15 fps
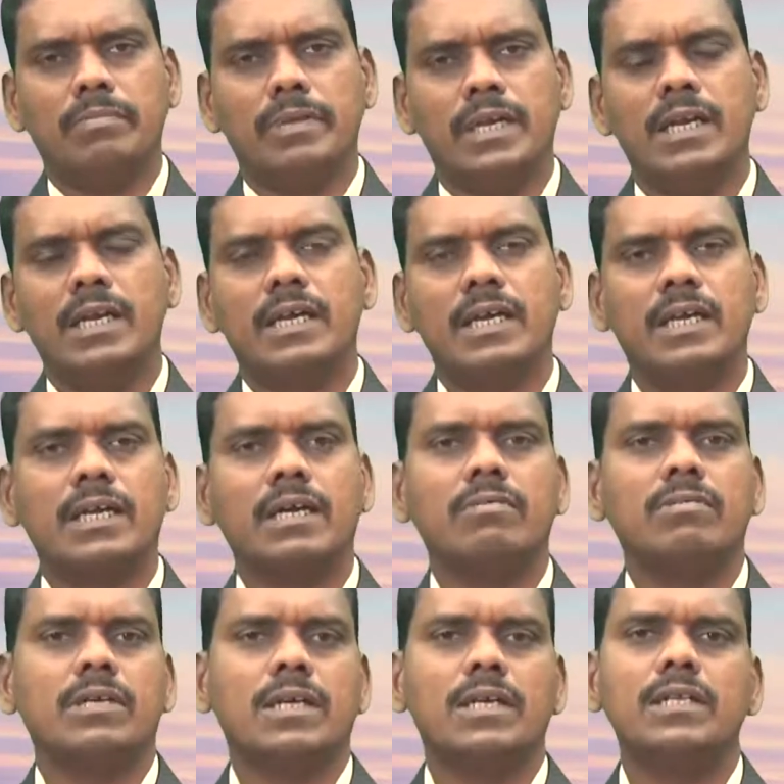మేలుకరంగా
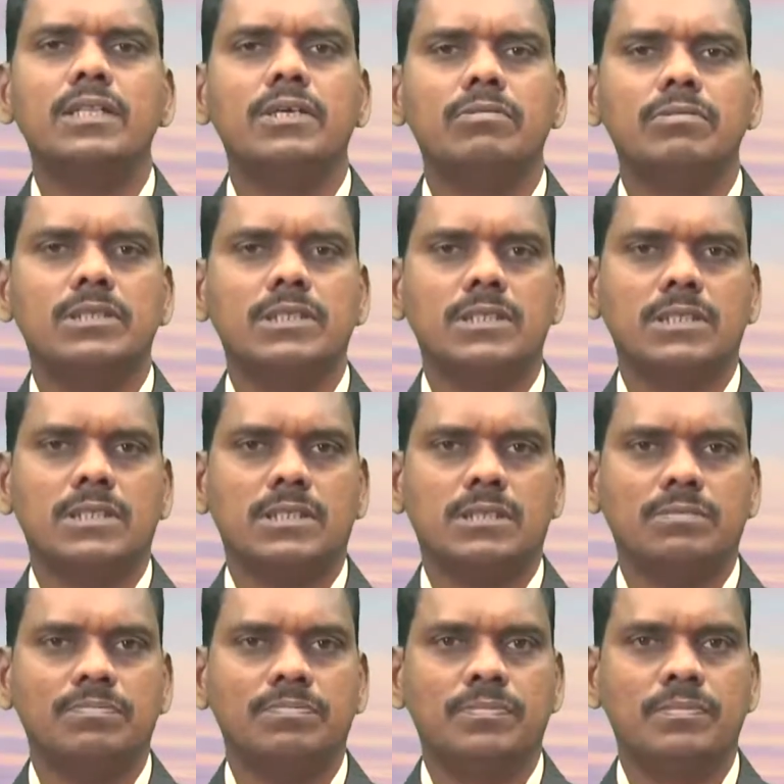ఉండడానికి దేవుడు
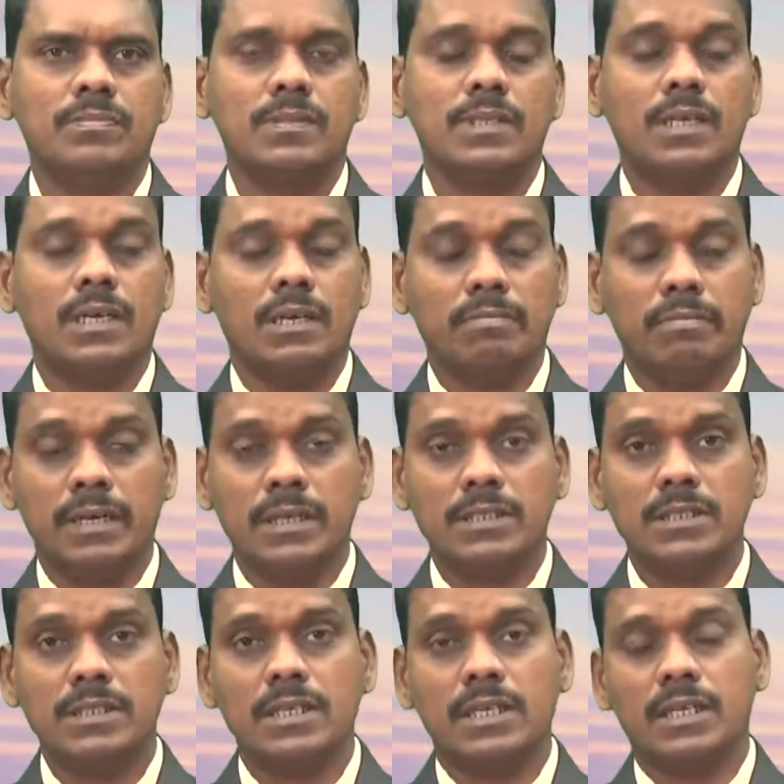చేశాడు కానీ
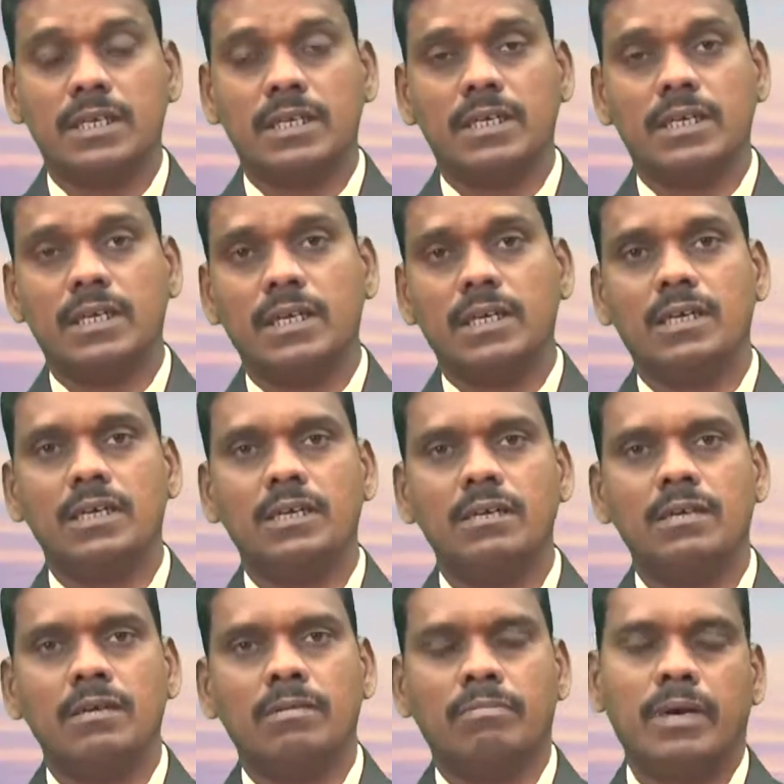మనిషి రకరకాలుగా
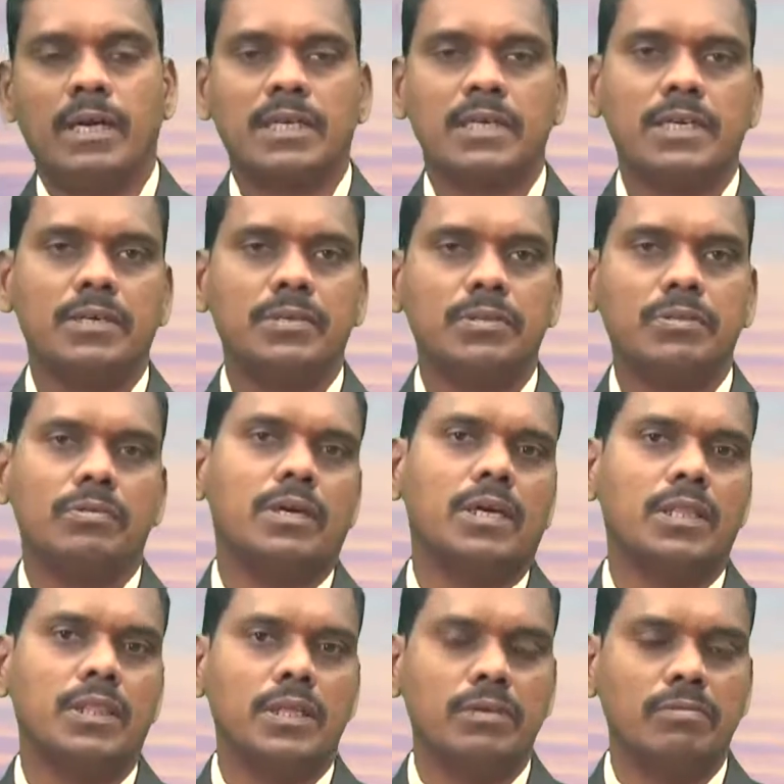
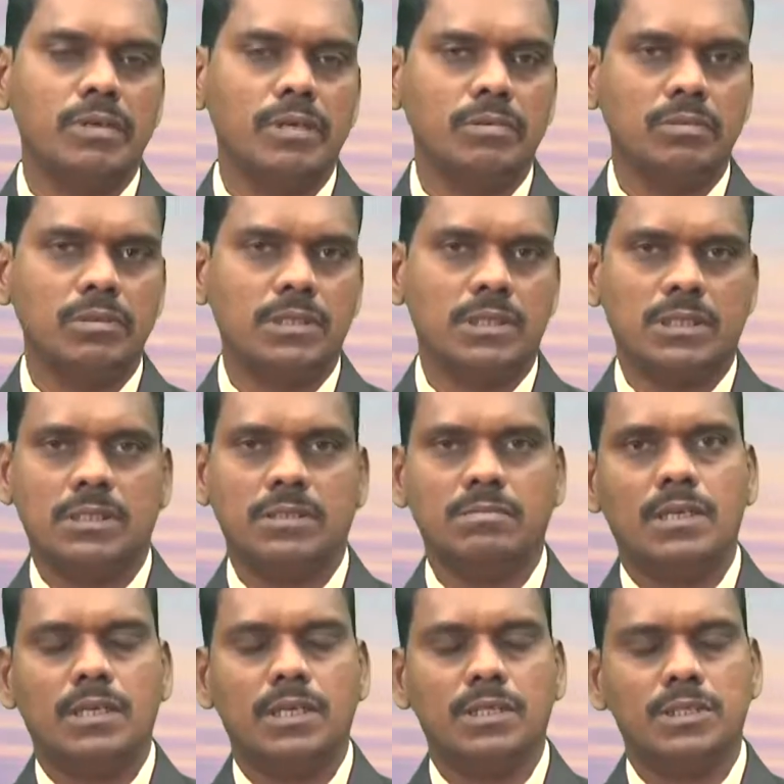మాట్లాడుతున్నాడు దేవుని గూర్చి
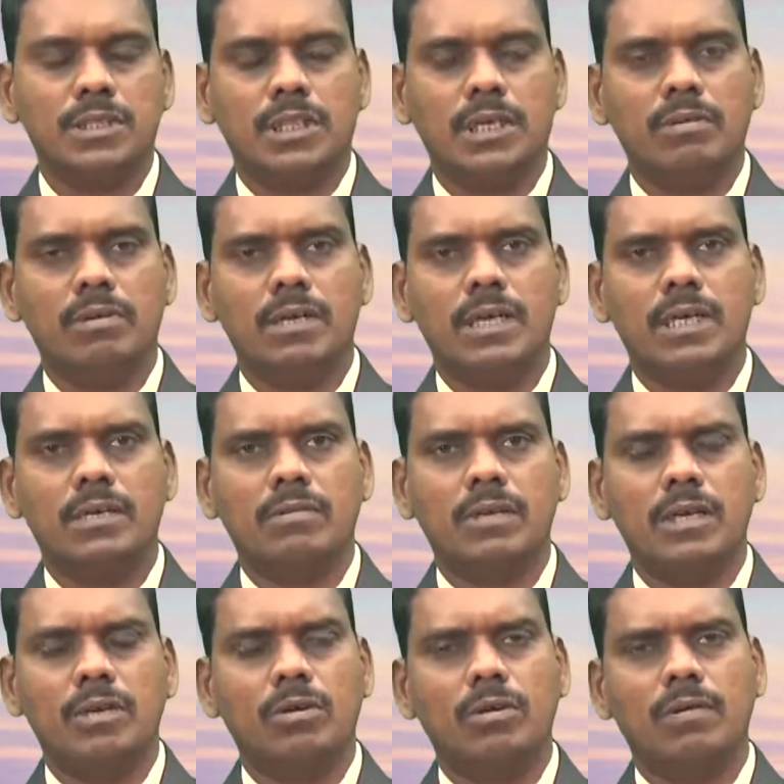
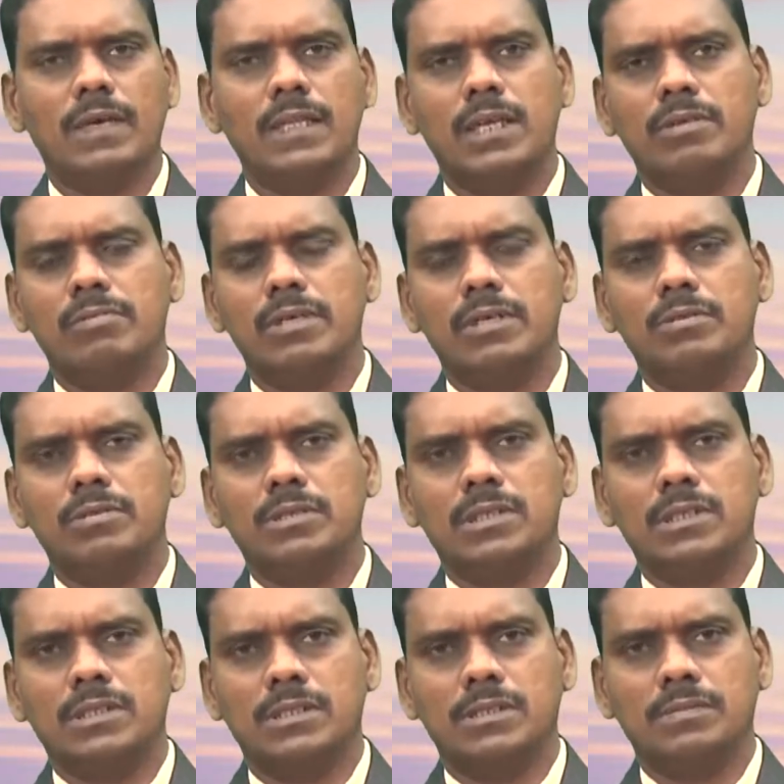నిజదేవుడైనటువంటి యహోవా దేవుని గూర్చి